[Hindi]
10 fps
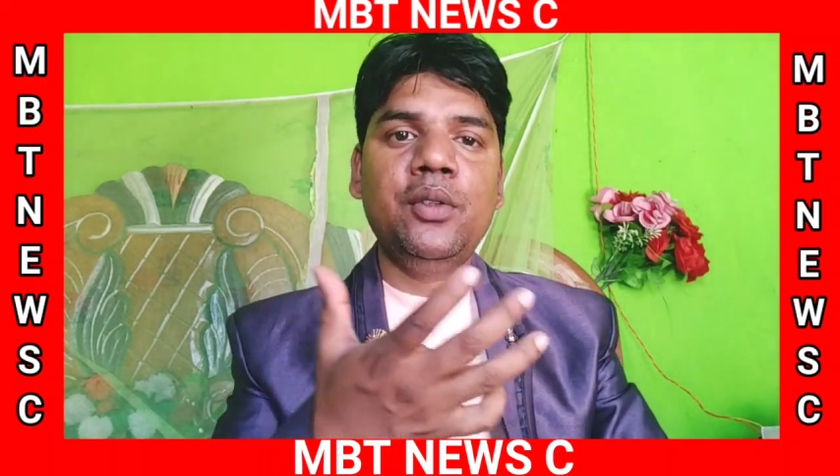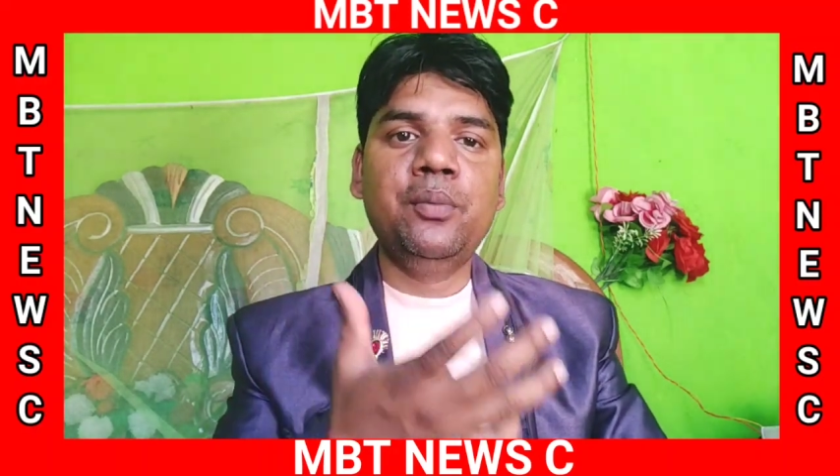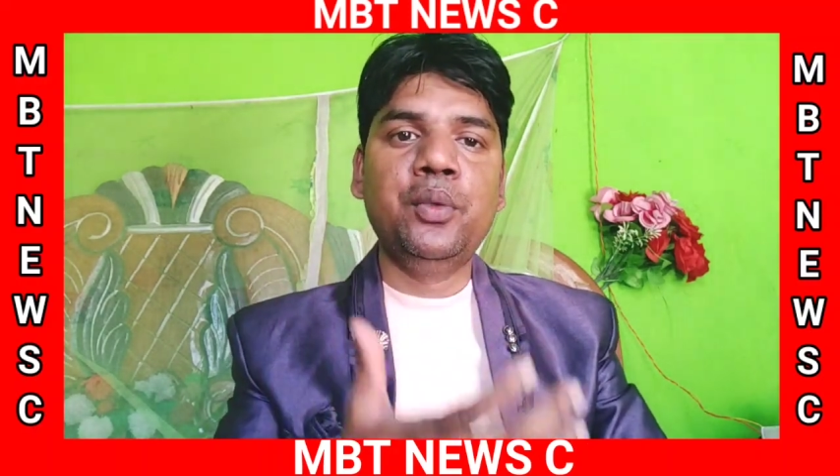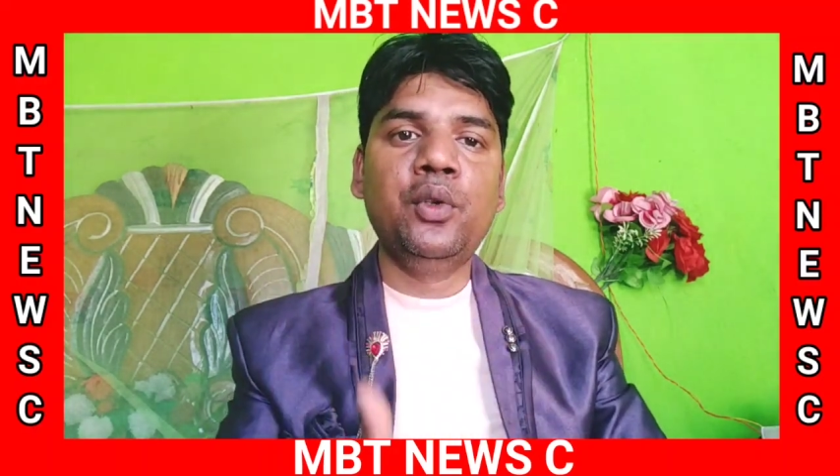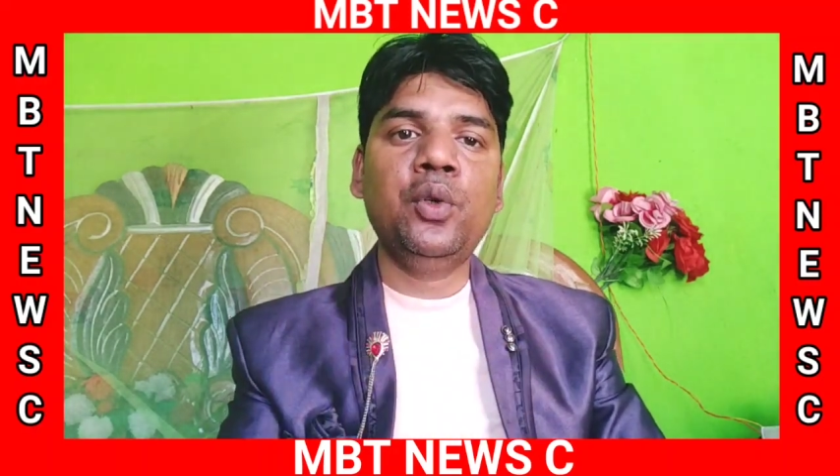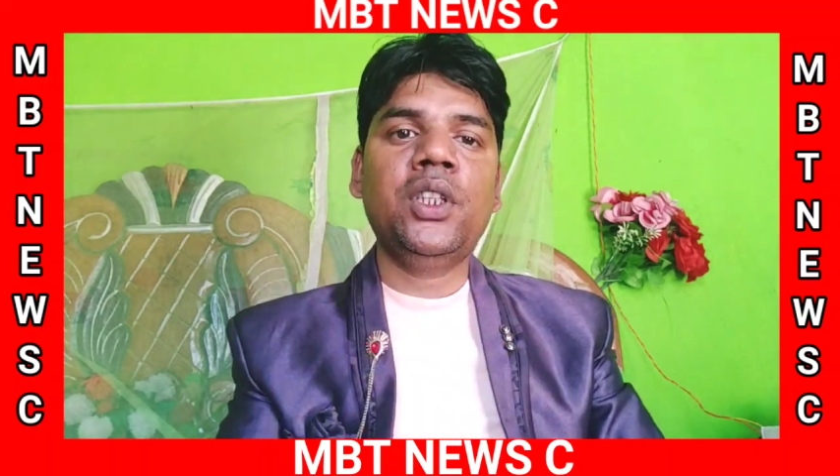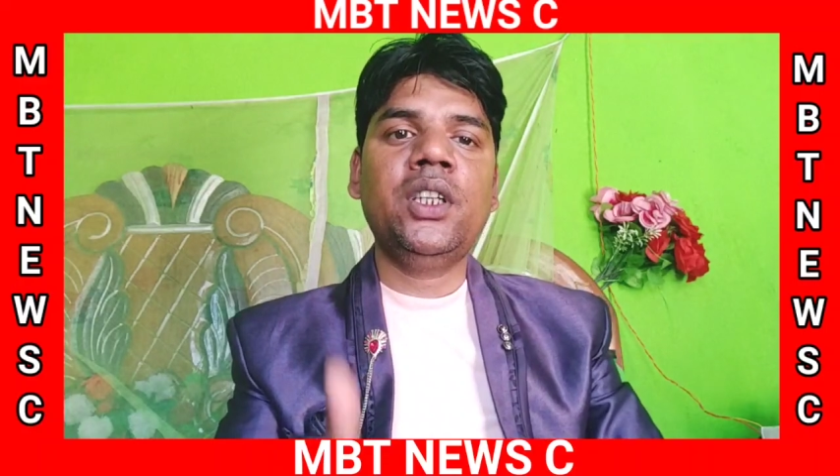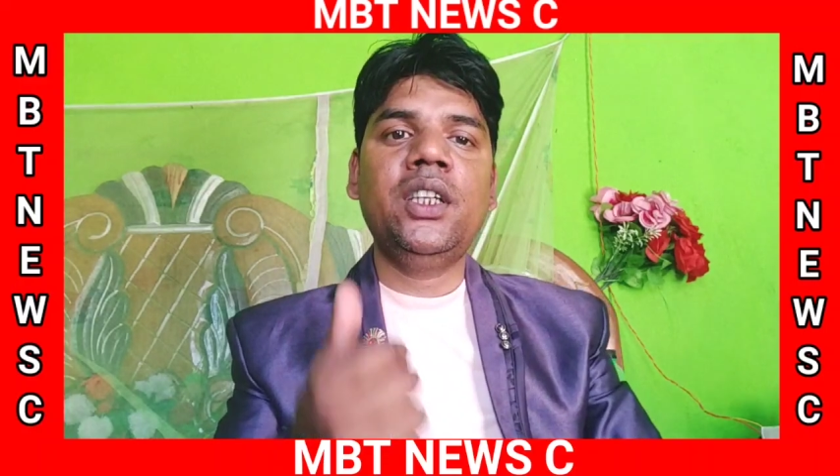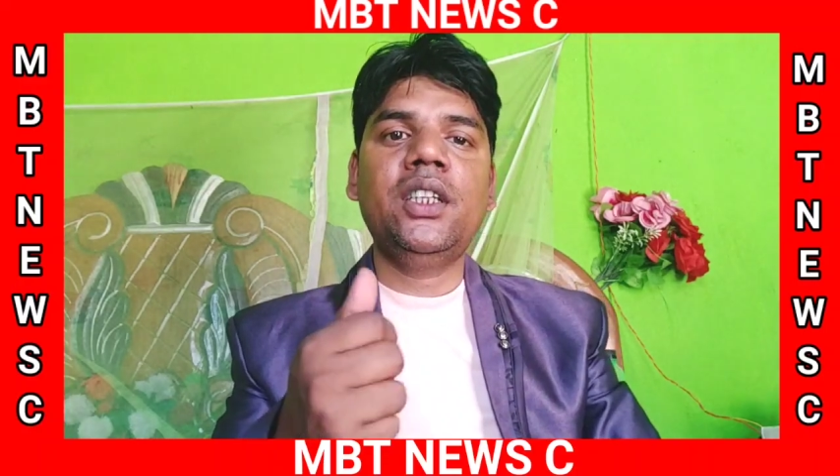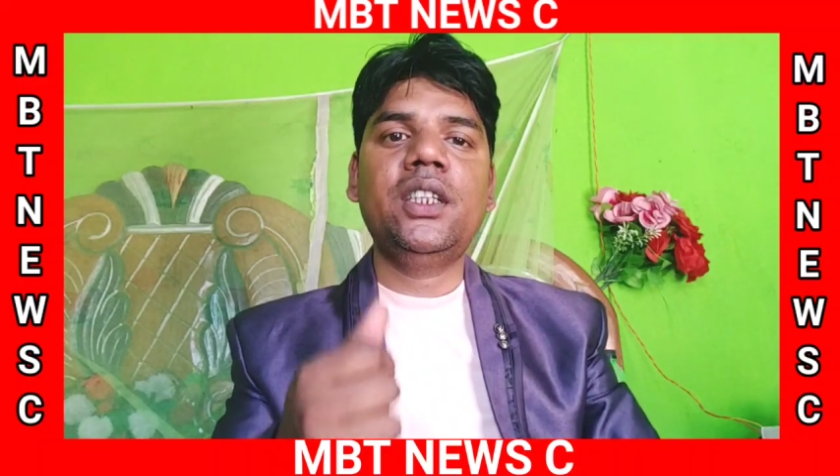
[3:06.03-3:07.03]
कभी विरोध
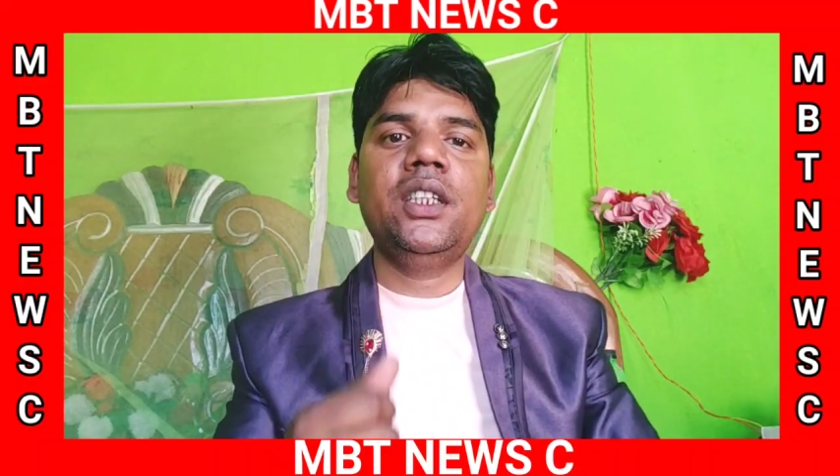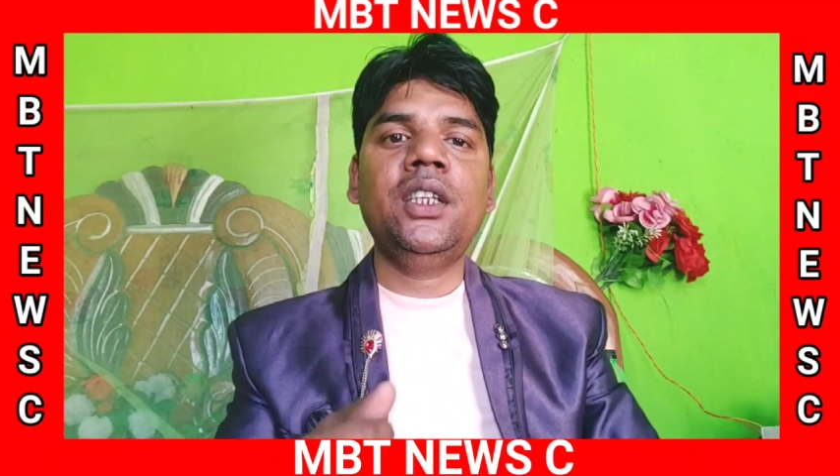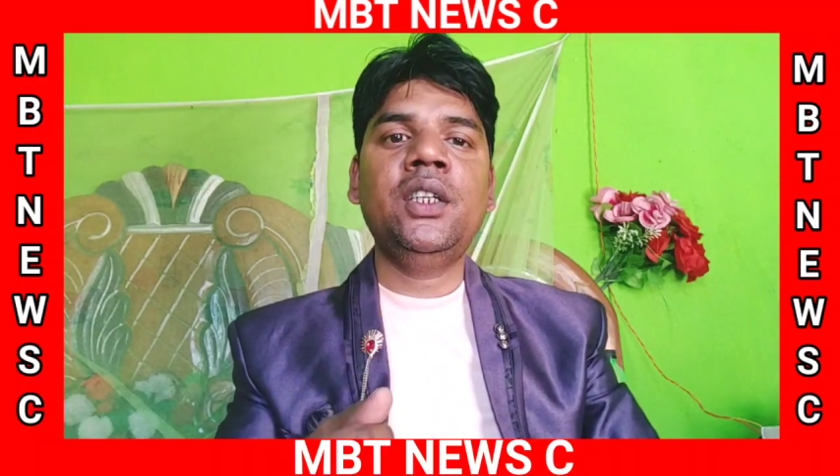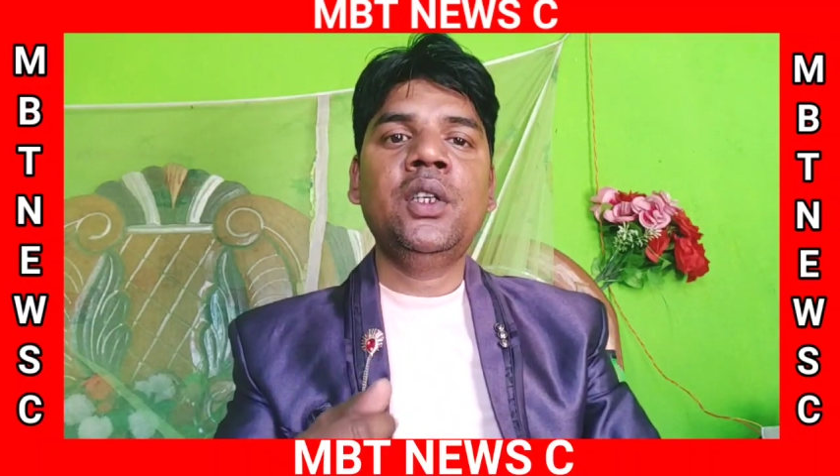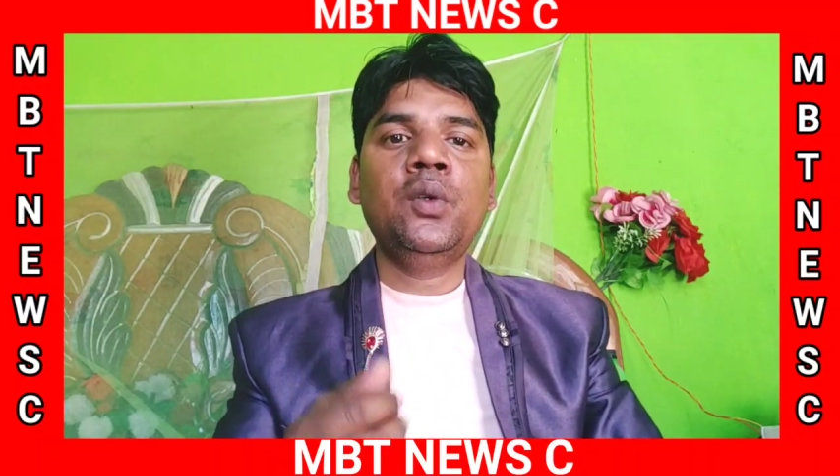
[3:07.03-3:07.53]
नहीं किए